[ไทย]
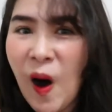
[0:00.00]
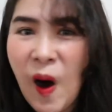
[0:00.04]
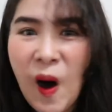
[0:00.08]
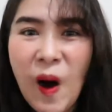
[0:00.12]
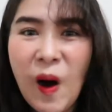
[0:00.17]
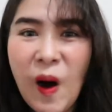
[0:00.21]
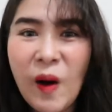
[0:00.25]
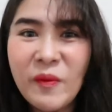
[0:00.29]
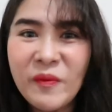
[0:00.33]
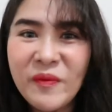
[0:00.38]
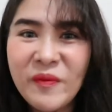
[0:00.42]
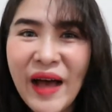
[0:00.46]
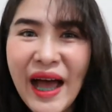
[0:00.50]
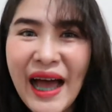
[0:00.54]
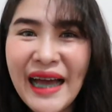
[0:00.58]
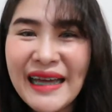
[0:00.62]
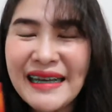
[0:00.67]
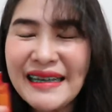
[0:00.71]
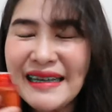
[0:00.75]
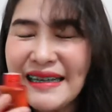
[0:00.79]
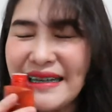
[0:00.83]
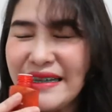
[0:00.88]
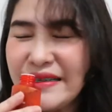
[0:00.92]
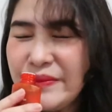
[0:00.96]
หอมมา
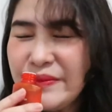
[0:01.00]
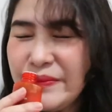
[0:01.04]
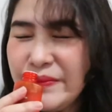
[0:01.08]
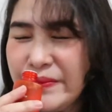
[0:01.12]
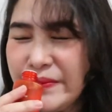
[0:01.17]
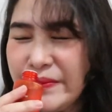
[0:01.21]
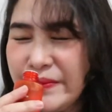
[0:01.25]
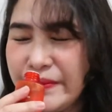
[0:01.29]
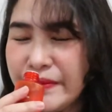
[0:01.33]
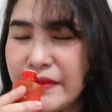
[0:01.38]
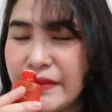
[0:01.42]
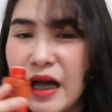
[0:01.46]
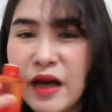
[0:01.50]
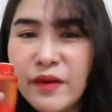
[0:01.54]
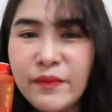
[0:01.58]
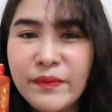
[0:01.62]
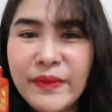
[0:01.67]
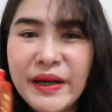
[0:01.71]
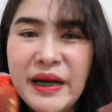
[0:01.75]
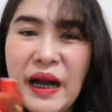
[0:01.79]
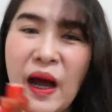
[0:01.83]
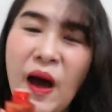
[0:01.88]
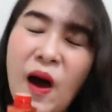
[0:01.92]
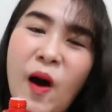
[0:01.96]
กเลย
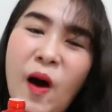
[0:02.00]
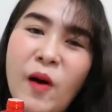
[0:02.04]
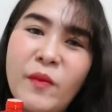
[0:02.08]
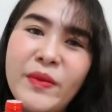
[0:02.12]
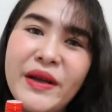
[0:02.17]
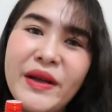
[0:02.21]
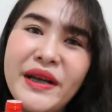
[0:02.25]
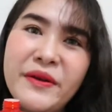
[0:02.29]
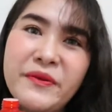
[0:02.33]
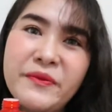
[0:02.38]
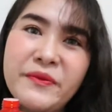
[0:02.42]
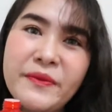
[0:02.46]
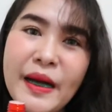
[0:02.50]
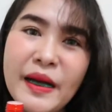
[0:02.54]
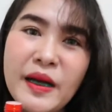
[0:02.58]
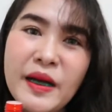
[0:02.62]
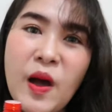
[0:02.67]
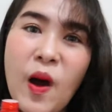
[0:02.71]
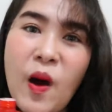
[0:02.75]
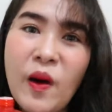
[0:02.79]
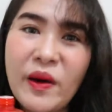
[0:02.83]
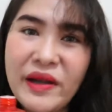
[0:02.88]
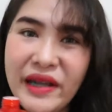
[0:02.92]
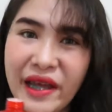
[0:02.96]
มันหอมเป็นน้ำมัน
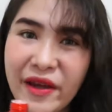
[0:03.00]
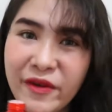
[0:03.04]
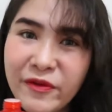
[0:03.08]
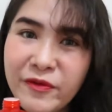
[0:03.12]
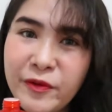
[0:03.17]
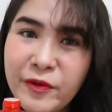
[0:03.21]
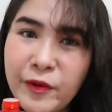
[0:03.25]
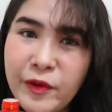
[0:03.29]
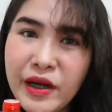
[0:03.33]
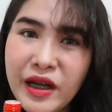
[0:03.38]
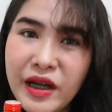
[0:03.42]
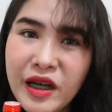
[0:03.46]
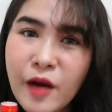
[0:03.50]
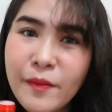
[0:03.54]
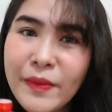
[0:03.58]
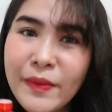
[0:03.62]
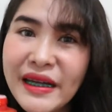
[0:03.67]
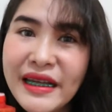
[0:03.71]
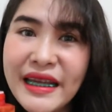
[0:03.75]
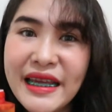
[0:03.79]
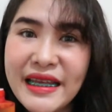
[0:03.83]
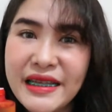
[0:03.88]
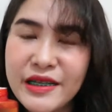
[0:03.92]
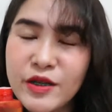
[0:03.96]
ของเกฟฟูดแล้วก็
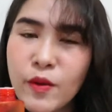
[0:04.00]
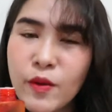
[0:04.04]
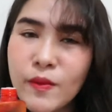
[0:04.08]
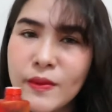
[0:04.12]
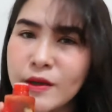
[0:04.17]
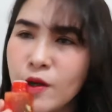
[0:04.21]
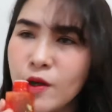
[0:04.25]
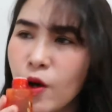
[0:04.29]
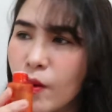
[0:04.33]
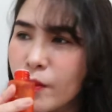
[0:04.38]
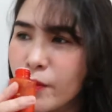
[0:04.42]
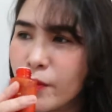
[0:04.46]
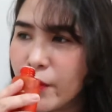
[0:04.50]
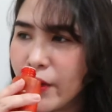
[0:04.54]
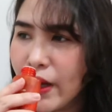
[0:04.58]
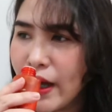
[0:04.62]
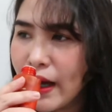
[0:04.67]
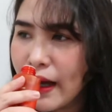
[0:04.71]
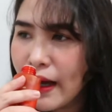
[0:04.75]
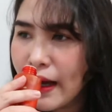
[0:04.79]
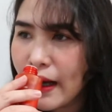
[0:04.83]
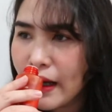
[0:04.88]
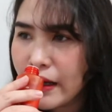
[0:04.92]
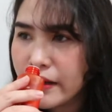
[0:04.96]
เป็นกลิ่นส้มๆด้ว
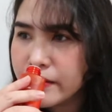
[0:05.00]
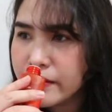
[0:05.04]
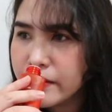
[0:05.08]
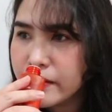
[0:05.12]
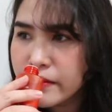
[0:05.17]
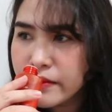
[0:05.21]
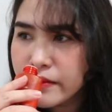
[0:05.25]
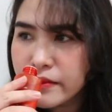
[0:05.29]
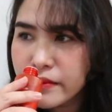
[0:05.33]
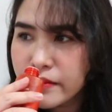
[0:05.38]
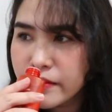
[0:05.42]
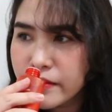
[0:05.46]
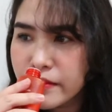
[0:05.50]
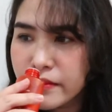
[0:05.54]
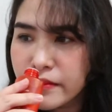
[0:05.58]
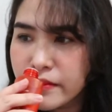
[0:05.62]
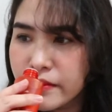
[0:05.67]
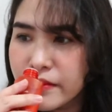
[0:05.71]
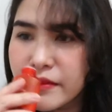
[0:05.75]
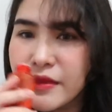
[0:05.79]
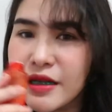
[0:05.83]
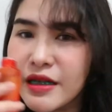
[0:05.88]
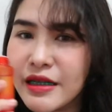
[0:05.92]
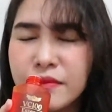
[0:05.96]
ยอะค่ะ
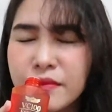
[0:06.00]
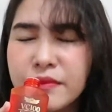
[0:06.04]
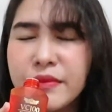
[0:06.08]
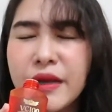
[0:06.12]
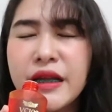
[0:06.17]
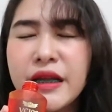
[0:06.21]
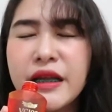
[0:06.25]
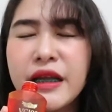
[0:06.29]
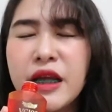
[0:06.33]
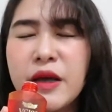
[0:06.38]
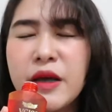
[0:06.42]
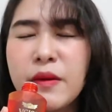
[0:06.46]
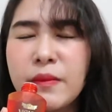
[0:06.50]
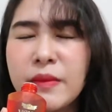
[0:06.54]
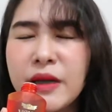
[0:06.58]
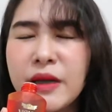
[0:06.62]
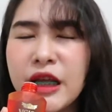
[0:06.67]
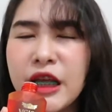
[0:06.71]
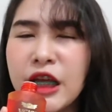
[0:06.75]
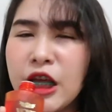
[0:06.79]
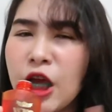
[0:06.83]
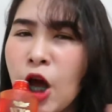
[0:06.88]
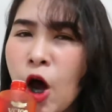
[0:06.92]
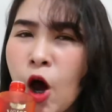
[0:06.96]
เป็นกลิ่น
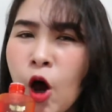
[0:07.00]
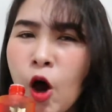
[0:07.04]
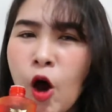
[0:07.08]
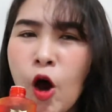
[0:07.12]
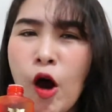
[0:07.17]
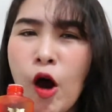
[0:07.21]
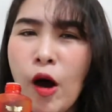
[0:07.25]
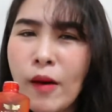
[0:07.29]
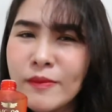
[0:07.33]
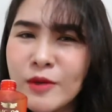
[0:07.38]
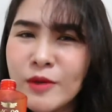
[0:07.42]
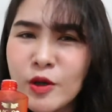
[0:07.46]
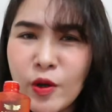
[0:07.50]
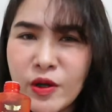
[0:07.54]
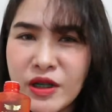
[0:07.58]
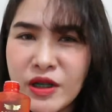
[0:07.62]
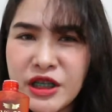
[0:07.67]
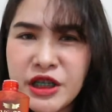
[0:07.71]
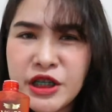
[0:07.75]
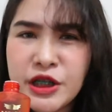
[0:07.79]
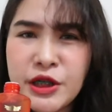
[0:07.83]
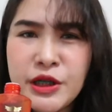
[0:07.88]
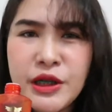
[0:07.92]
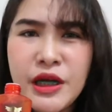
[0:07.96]
ที่หอมสด
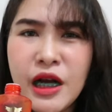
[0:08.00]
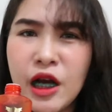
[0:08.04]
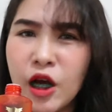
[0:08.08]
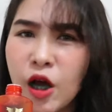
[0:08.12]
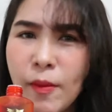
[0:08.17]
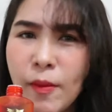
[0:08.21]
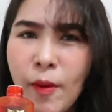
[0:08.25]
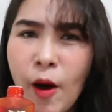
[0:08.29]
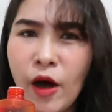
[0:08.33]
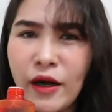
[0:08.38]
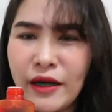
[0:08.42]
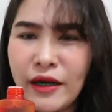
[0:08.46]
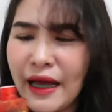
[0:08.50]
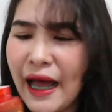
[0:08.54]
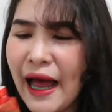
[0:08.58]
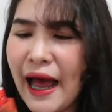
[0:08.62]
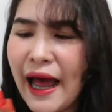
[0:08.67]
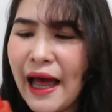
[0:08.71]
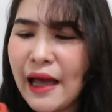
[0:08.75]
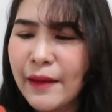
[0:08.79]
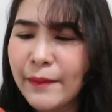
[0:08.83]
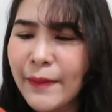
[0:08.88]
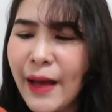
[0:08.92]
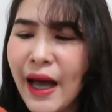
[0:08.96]
ชื่นแล้วก็ผ่อนค
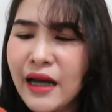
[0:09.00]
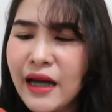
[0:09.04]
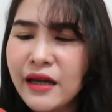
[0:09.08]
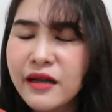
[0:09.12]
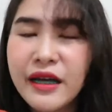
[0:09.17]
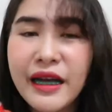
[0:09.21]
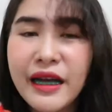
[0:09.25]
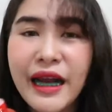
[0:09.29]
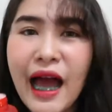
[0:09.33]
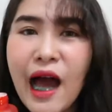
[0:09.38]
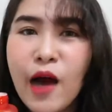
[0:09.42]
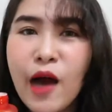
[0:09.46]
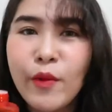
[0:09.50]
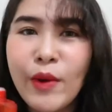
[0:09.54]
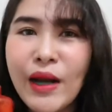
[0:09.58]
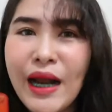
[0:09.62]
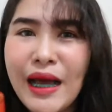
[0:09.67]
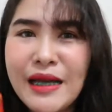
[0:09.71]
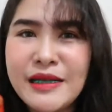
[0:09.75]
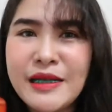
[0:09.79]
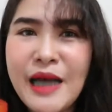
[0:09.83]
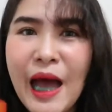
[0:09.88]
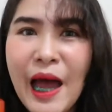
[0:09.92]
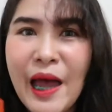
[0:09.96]
ลายมากเลยนะคะ เว
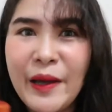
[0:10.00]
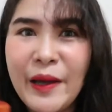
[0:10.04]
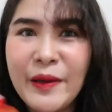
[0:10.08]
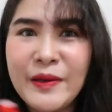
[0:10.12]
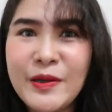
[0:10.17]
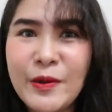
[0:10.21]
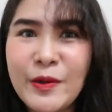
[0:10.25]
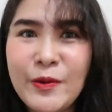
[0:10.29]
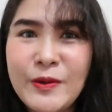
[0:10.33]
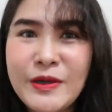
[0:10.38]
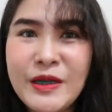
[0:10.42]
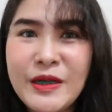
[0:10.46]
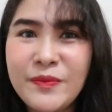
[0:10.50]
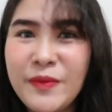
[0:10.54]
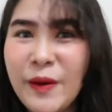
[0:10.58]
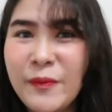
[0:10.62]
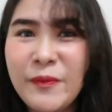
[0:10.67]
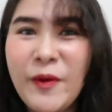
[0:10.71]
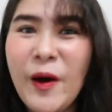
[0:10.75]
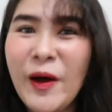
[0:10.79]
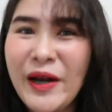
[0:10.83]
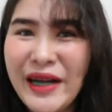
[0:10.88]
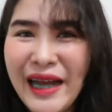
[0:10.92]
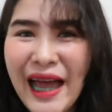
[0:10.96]
ลาใช้ก็จะรู้สึกแบ
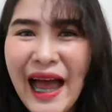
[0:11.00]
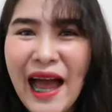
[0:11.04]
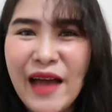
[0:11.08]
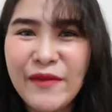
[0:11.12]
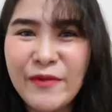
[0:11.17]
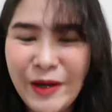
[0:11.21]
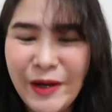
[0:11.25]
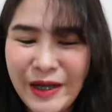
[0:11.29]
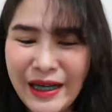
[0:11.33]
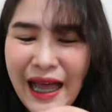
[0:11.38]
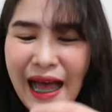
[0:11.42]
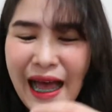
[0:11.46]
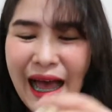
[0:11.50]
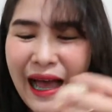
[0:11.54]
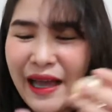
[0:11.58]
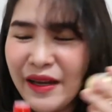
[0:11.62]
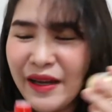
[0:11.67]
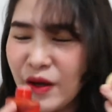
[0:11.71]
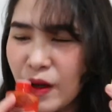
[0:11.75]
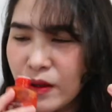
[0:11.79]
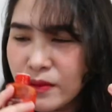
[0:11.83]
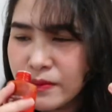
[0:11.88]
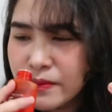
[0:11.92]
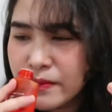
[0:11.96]
บผ่อนคลายผ่อนคลาย
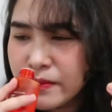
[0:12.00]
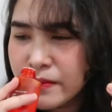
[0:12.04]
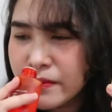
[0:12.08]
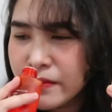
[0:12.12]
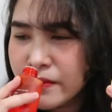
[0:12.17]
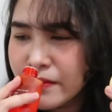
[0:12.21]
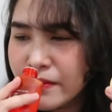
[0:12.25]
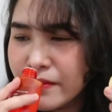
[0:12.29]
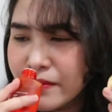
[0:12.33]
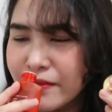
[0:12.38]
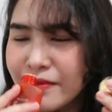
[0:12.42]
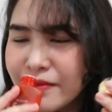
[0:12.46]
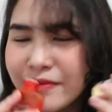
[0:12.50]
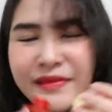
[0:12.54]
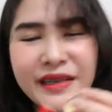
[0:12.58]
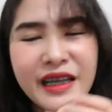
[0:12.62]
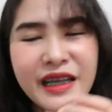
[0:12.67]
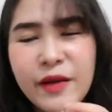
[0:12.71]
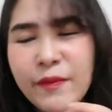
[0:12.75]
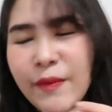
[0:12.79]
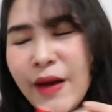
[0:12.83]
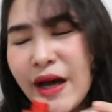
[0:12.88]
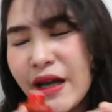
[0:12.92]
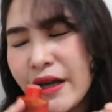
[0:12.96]
เนาะ
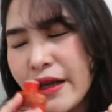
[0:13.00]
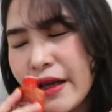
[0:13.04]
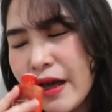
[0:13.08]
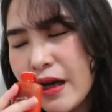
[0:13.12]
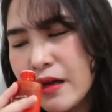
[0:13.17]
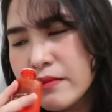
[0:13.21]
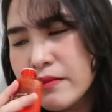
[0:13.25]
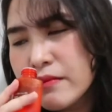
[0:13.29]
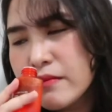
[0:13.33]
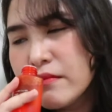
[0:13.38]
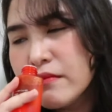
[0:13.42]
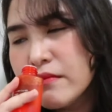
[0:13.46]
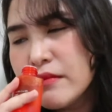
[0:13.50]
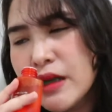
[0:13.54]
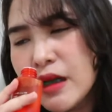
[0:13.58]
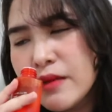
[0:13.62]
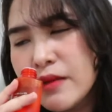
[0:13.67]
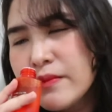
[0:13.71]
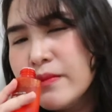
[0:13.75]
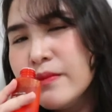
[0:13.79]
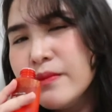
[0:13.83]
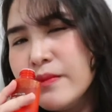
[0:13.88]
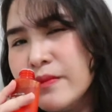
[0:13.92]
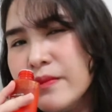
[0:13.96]
ดีมากเลยอะ
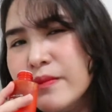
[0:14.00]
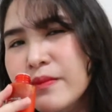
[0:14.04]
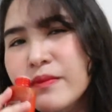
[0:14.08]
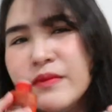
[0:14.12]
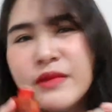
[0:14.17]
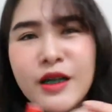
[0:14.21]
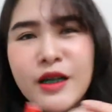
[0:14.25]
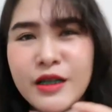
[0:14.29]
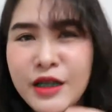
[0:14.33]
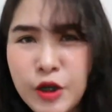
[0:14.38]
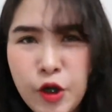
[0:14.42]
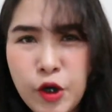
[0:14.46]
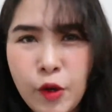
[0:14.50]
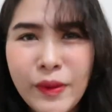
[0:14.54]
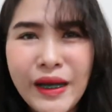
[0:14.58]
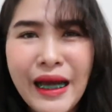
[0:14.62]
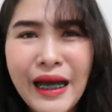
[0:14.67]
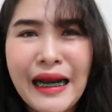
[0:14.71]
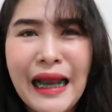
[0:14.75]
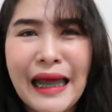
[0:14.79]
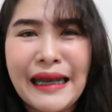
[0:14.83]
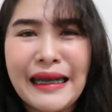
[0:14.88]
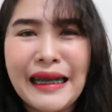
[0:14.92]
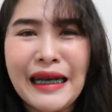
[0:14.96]
เราจะดม
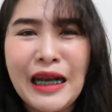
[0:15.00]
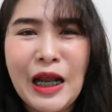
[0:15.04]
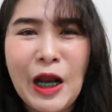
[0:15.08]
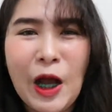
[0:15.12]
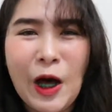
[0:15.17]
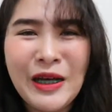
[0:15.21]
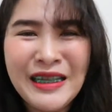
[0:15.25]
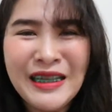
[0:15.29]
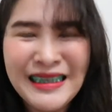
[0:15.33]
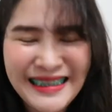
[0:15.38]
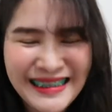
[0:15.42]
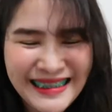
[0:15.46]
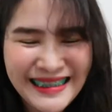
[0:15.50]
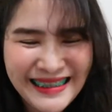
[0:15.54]
ขนาดนี้เลยเหรอ